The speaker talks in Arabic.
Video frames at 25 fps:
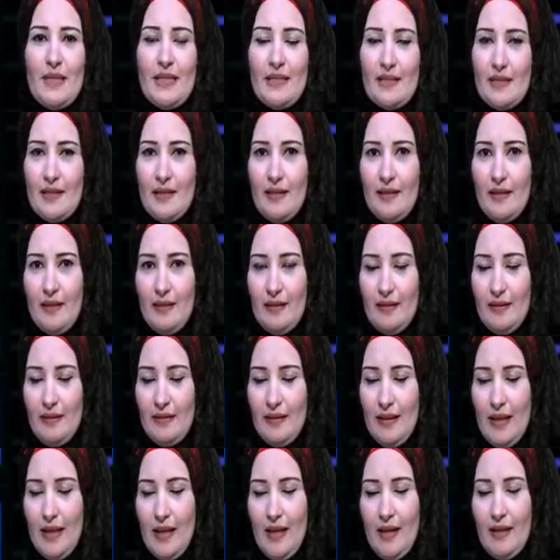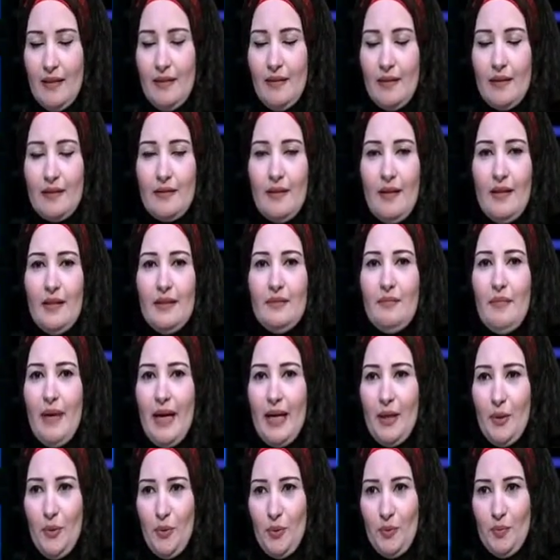بس يختلط
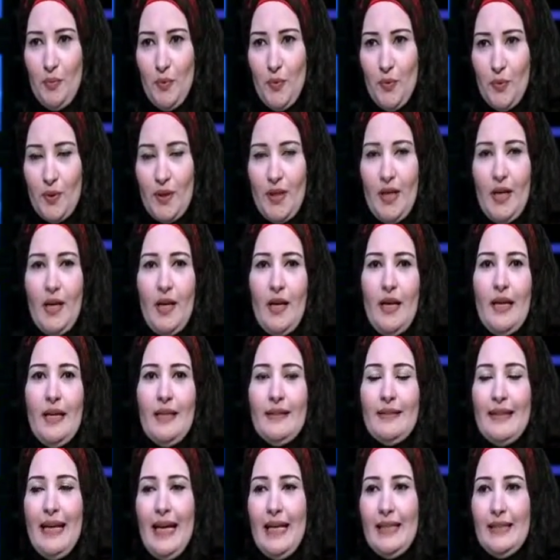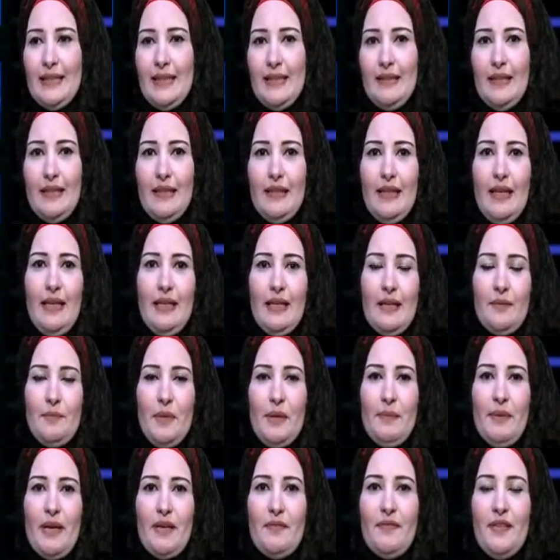معاه الامور تحديدا ان احنا
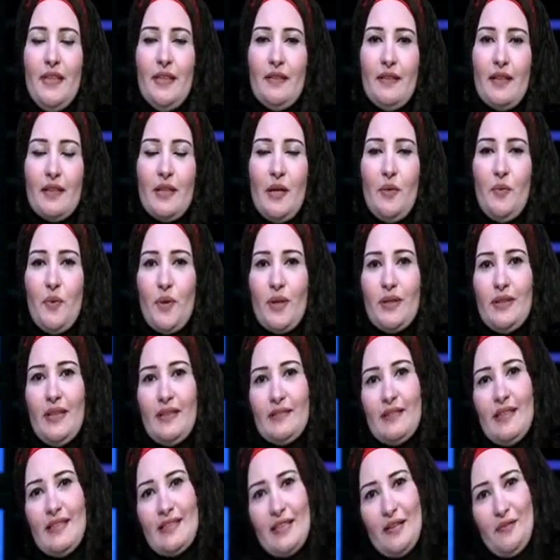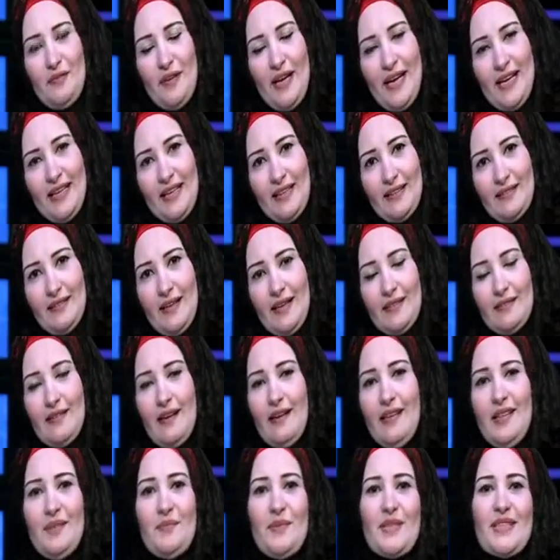بيبقى فيه تطورات هتحصل في حياتنا
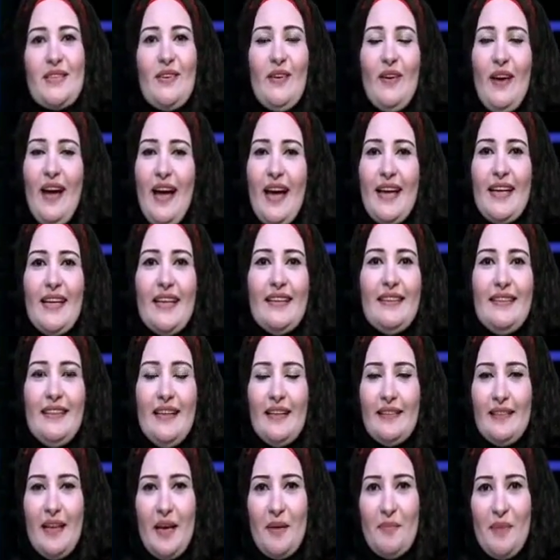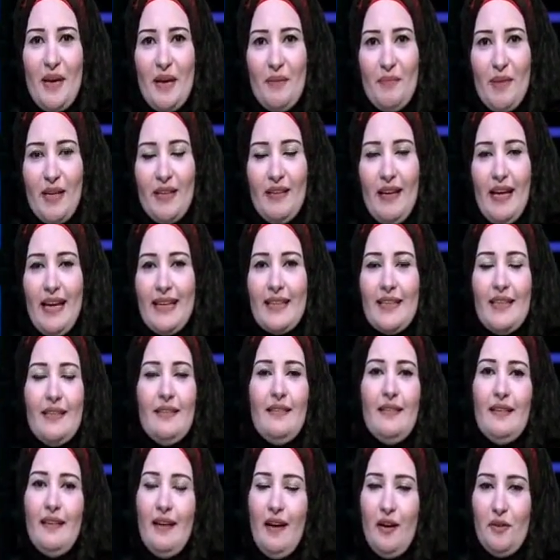هتغير مسار حياتنا تماما
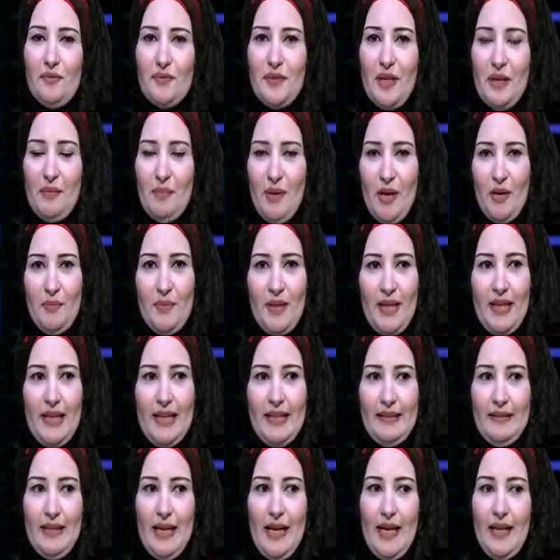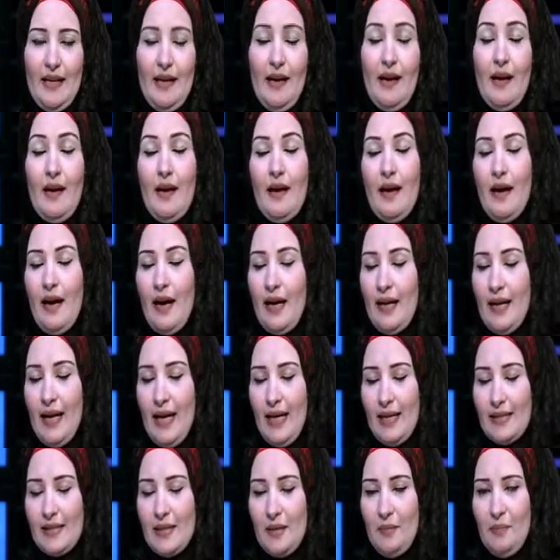اكيد للافضل بامر الله تعالى على
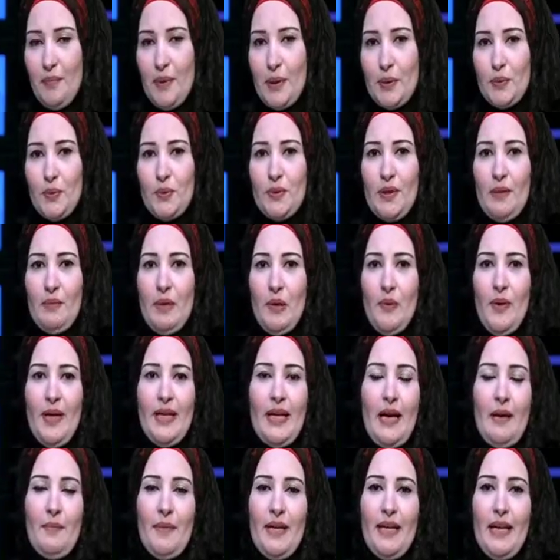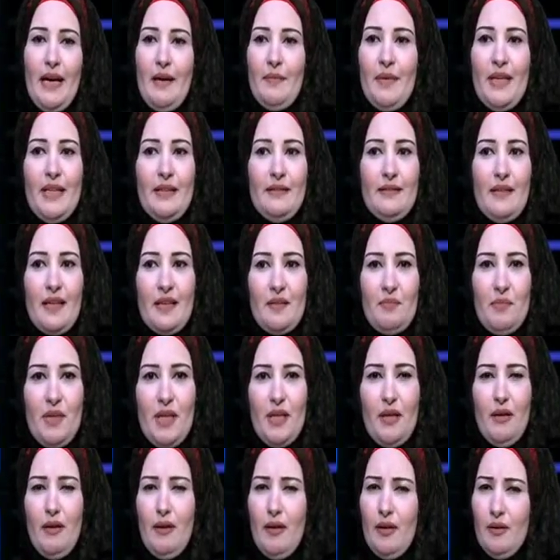حسب برضه طب لو احنا عملنا عمليه
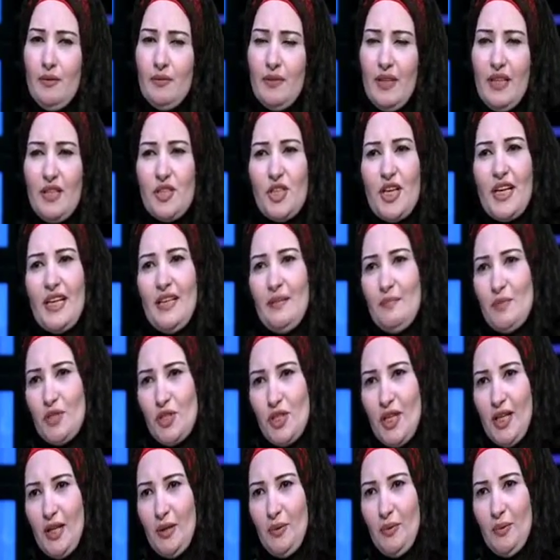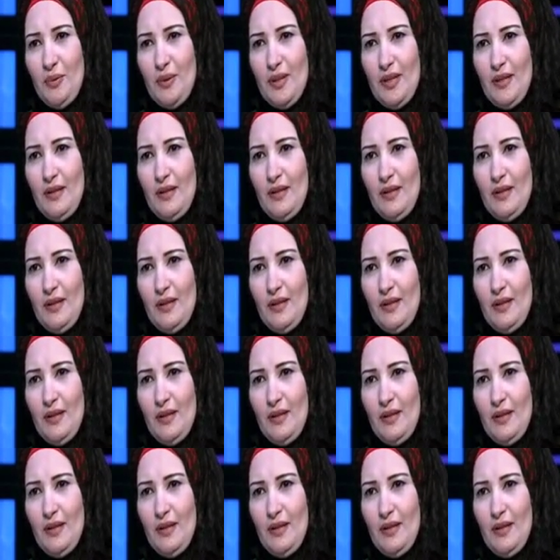تجميل طلع شكلي مش حلو